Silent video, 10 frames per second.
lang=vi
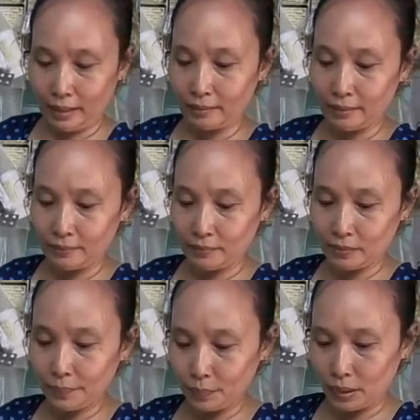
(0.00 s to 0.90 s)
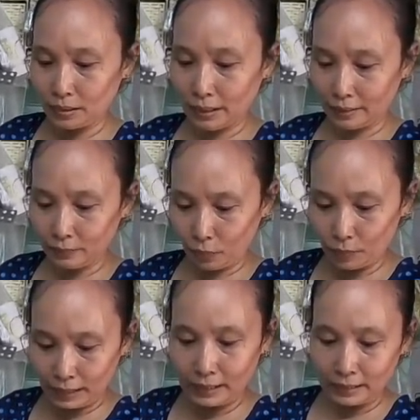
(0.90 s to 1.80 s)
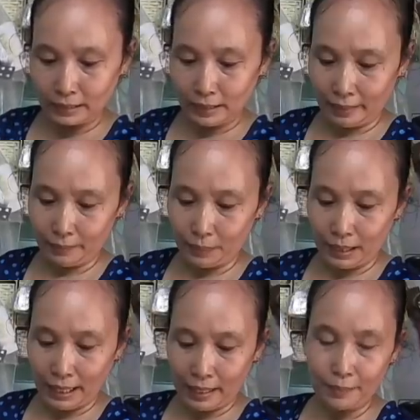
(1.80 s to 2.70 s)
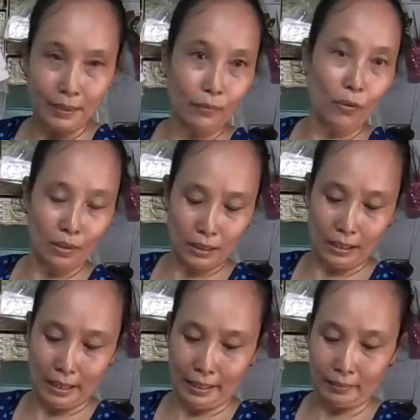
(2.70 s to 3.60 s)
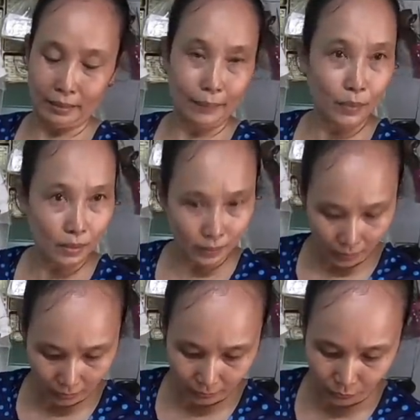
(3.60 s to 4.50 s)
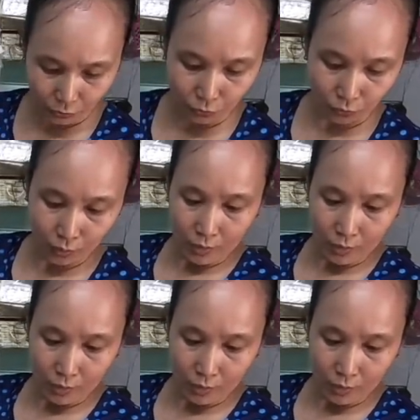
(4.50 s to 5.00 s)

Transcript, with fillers: cho là giúp đỡ cho cái sổ này, là hai mẹ con là cảm ơn rất là nhiều.